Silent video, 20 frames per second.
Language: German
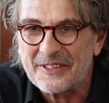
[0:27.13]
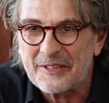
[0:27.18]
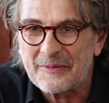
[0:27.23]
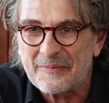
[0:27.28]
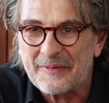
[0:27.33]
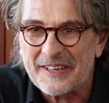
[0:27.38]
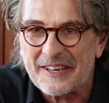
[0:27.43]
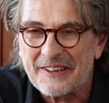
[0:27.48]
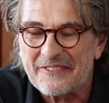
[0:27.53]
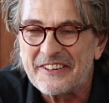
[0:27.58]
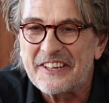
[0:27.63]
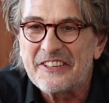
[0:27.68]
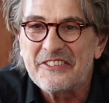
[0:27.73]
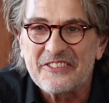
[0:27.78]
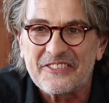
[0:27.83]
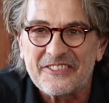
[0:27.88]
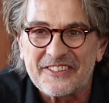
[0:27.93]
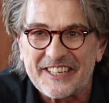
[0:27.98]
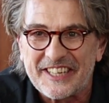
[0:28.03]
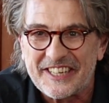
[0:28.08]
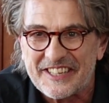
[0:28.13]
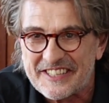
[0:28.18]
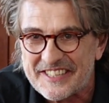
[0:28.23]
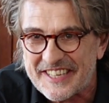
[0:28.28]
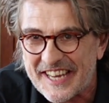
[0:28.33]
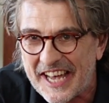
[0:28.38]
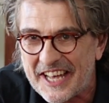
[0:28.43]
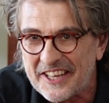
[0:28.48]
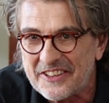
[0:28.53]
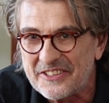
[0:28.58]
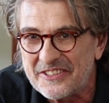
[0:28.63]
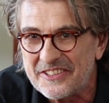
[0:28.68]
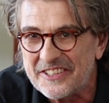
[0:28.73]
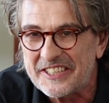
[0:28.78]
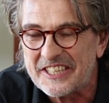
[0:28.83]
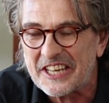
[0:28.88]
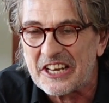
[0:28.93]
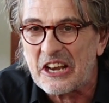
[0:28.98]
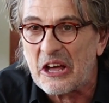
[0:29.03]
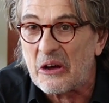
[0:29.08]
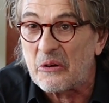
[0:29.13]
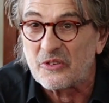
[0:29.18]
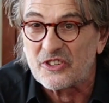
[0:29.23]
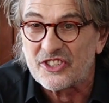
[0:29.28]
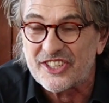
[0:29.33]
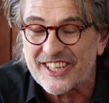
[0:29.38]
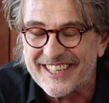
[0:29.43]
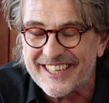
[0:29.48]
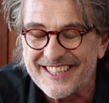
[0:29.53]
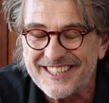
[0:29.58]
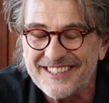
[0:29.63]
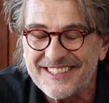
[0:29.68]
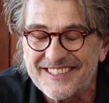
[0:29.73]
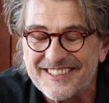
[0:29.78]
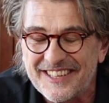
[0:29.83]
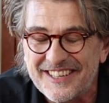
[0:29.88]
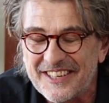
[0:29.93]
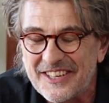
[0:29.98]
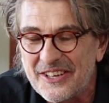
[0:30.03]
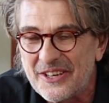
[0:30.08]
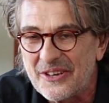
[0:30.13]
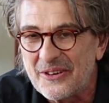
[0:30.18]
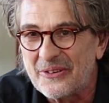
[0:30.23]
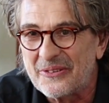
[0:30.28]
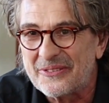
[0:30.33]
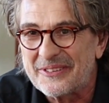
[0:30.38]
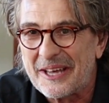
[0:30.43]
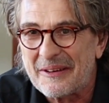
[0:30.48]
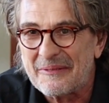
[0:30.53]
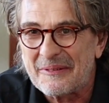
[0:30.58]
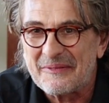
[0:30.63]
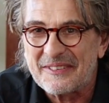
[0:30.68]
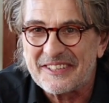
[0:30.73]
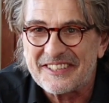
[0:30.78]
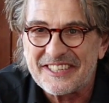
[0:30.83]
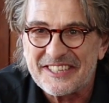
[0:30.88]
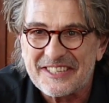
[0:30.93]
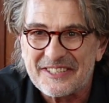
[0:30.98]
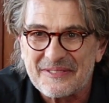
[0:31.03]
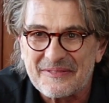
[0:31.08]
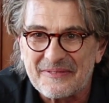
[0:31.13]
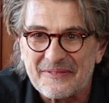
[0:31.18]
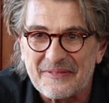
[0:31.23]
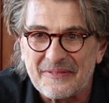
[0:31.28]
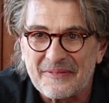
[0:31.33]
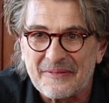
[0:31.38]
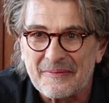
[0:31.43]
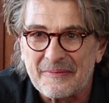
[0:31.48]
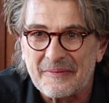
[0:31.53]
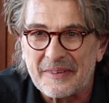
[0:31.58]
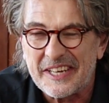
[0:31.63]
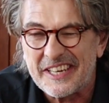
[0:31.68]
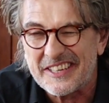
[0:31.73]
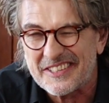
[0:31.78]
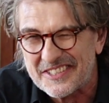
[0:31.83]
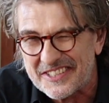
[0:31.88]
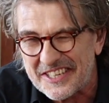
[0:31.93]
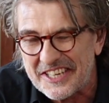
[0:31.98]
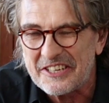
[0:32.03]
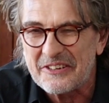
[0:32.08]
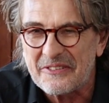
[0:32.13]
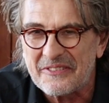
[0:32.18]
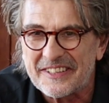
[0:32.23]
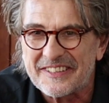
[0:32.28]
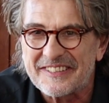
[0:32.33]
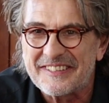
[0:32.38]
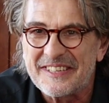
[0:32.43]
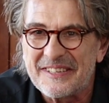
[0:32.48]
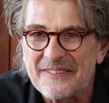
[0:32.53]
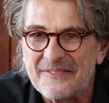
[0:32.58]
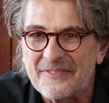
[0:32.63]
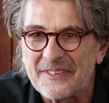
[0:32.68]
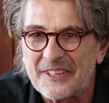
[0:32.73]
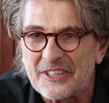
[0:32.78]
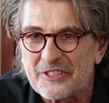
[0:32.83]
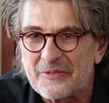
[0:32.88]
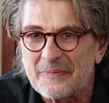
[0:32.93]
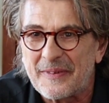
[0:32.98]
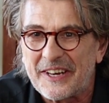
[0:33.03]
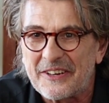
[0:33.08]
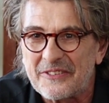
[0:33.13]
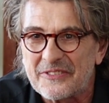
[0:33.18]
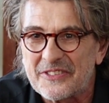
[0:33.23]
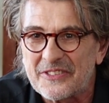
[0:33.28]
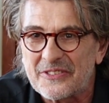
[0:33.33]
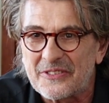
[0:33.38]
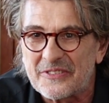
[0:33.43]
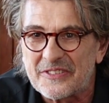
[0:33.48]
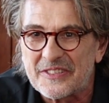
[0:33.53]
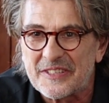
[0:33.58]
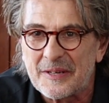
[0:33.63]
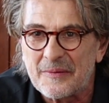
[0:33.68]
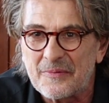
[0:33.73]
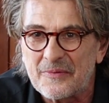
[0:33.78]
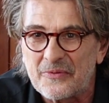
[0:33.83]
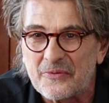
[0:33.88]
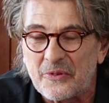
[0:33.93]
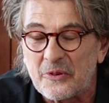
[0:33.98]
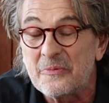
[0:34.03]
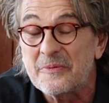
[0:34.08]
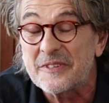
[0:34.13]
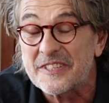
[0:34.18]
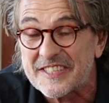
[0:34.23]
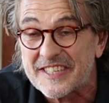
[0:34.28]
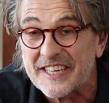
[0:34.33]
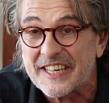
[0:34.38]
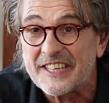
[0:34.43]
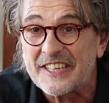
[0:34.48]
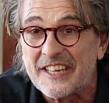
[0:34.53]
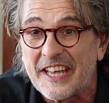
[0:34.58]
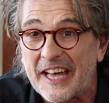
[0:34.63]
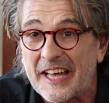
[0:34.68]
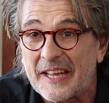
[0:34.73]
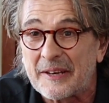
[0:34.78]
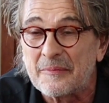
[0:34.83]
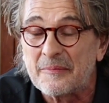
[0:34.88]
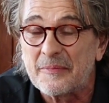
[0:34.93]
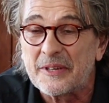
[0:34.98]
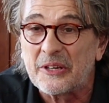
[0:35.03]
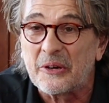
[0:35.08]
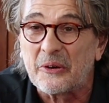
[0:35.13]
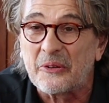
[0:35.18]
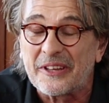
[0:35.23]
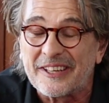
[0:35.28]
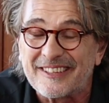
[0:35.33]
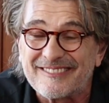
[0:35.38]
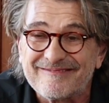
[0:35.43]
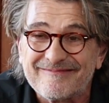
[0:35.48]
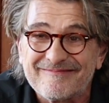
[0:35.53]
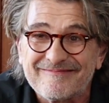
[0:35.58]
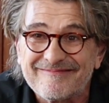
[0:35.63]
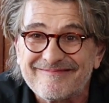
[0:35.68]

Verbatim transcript: und ich bin Erfinder und Initiator der Lounge 8 und habe mit diesem sehr innovativen Entspannungskonzept vor über zehn Jahren begonnen.